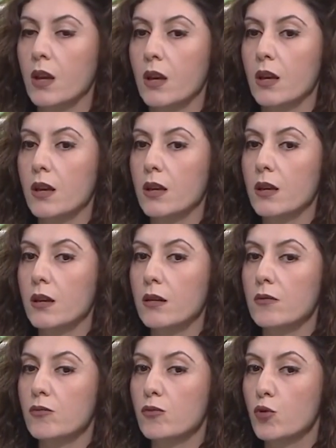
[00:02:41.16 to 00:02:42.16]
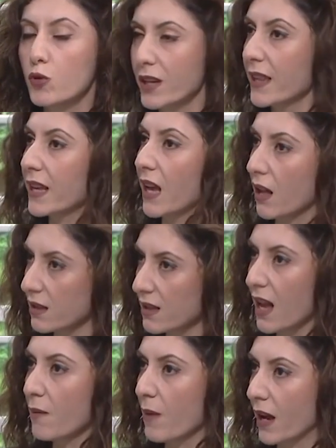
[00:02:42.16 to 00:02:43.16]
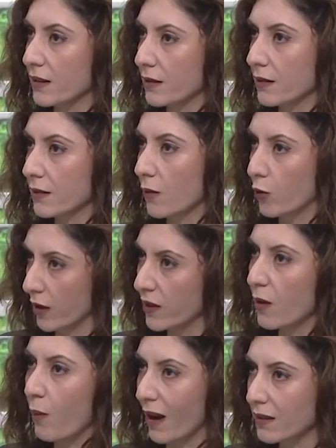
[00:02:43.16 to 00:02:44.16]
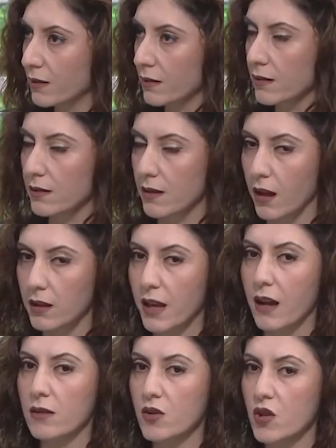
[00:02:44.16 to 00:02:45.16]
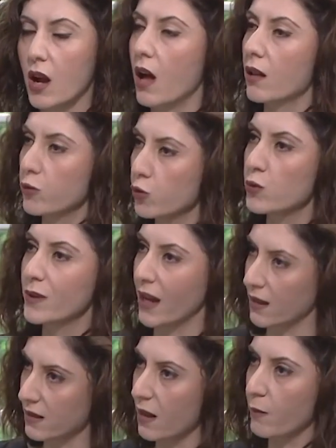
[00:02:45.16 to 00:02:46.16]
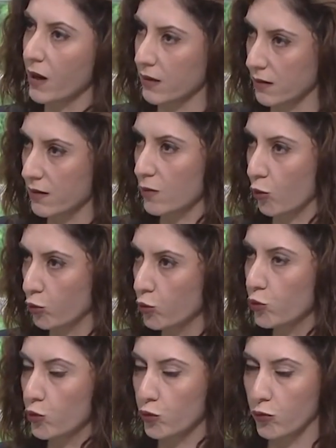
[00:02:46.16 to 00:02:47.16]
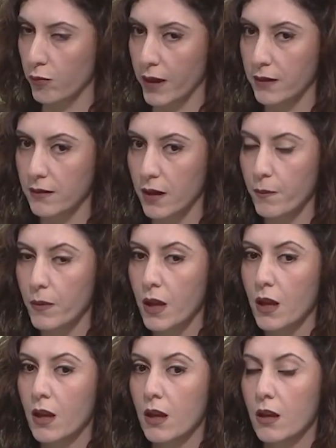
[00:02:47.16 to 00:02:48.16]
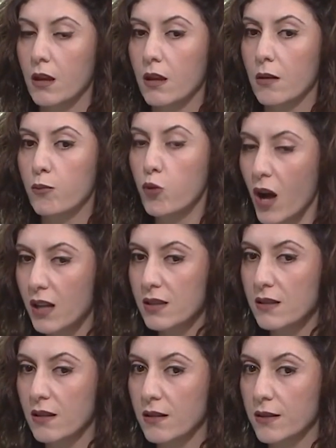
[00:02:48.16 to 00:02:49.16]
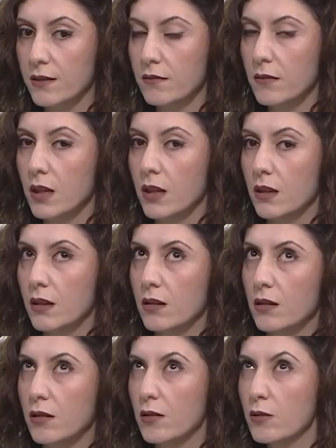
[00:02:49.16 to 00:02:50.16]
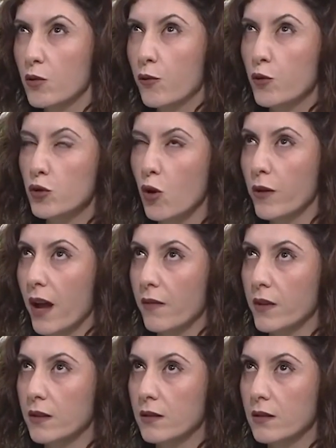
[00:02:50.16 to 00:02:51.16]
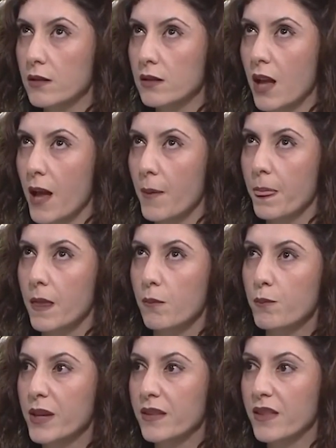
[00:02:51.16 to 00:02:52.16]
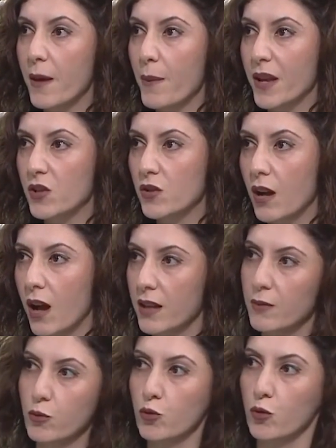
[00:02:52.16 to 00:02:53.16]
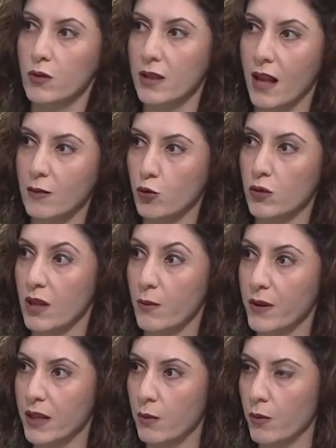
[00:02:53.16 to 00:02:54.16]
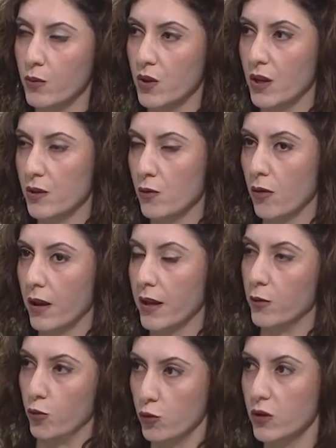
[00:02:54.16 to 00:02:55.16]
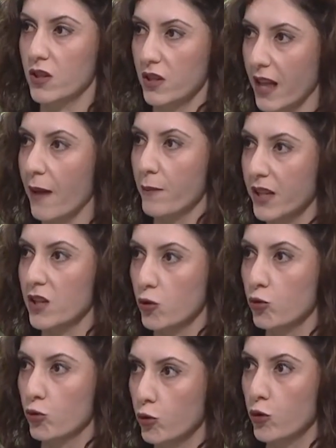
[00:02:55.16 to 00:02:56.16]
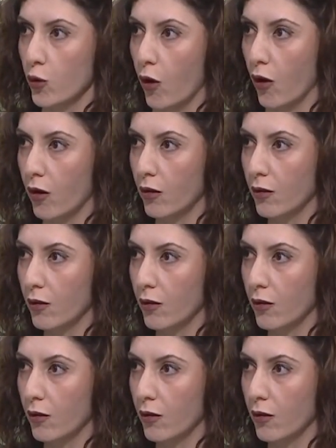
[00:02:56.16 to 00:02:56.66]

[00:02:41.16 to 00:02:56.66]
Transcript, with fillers: Ee, Türkiye'deki Alzheimer oranına baktığınızda yaklaşık 600 bin Alzheimer hastası olduğu düşünülmekte. Ee, bu hastaların e, nüfusa oranladığınızda binde beş. Hadi bunu yükselt yüzde bir gibi bir şey söyle. E, üç kişiden bir kişi unutuyor.